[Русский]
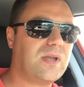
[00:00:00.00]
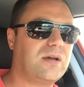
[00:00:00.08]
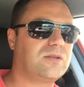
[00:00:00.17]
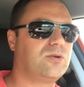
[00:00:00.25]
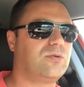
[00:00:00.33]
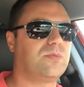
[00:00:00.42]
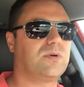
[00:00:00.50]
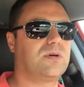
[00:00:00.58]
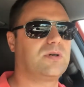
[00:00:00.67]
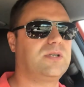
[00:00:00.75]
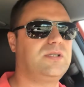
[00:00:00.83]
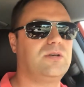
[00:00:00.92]
о том,
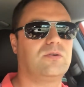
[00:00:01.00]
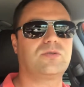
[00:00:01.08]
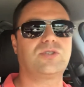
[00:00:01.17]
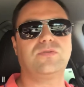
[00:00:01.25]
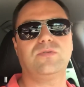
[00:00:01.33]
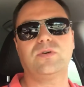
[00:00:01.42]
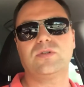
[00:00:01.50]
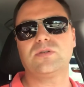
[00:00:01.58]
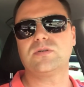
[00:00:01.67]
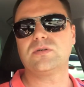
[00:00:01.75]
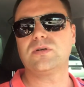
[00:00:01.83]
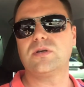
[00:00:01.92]
где он живет,
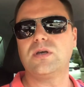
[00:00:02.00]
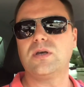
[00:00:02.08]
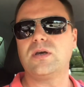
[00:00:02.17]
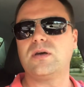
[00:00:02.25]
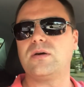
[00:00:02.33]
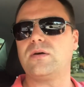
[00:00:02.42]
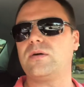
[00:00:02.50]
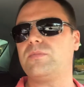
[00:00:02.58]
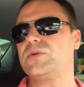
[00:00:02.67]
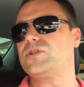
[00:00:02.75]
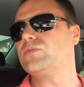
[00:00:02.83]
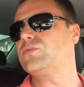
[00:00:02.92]
а,
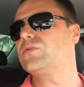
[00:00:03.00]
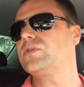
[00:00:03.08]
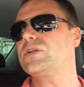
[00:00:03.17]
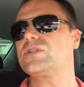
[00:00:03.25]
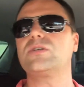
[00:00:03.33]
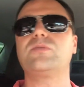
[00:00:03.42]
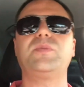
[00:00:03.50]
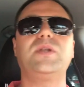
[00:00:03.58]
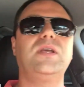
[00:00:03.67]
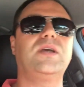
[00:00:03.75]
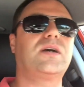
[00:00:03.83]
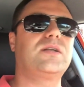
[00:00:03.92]
почему он решил
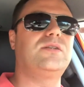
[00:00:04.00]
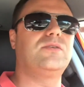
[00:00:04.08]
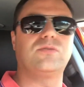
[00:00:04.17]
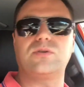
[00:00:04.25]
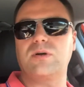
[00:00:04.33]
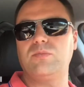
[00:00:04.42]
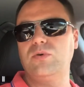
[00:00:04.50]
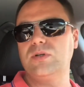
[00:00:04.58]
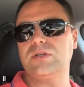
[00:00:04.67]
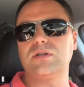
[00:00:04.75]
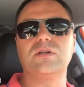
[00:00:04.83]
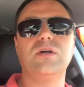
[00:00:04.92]
переехать, где он
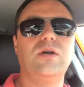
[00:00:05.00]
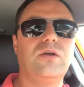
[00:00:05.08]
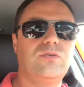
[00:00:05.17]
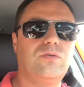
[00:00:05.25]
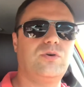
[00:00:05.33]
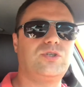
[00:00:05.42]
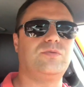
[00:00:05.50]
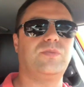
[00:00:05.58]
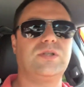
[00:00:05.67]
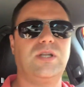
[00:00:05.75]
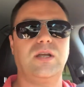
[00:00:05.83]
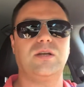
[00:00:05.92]
работал. Ну, в общем,
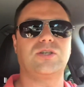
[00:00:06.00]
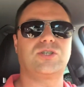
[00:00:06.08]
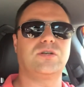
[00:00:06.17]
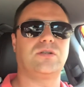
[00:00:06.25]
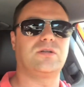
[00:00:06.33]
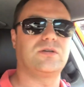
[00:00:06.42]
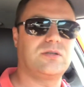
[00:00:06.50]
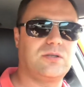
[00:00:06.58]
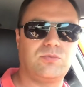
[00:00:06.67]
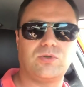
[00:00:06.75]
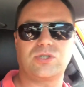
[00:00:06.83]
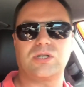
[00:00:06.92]
Андрей решил
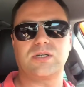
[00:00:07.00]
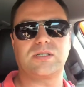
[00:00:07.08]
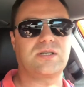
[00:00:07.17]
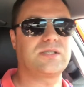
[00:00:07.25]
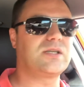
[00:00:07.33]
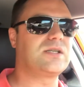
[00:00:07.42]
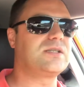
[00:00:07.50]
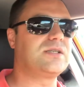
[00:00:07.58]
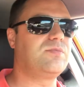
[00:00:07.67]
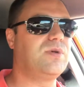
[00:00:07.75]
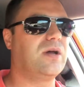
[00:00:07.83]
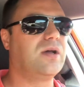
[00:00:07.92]
немножко рассказать о
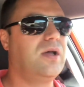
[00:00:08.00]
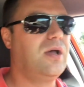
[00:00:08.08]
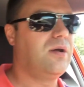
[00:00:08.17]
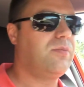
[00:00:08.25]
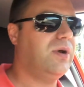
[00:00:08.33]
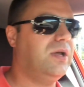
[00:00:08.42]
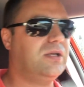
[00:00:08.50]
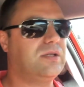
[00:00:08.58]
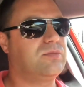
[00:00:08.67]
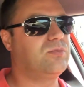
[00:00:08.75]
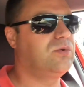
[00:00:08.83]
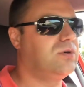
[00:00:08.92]
себе.
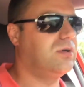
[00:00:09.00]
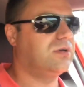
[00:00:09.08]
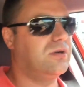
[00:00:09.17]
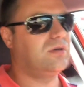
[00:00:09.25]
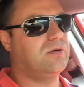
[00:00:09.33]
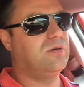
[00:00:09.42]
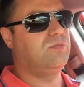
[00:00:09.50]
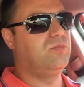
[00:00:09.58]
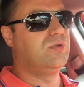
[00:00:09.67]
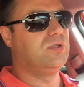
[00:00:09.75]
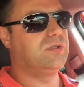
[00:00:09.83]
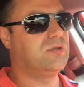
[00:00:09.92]
Поэтому
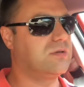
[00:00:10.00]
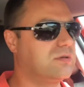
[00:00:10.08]
будет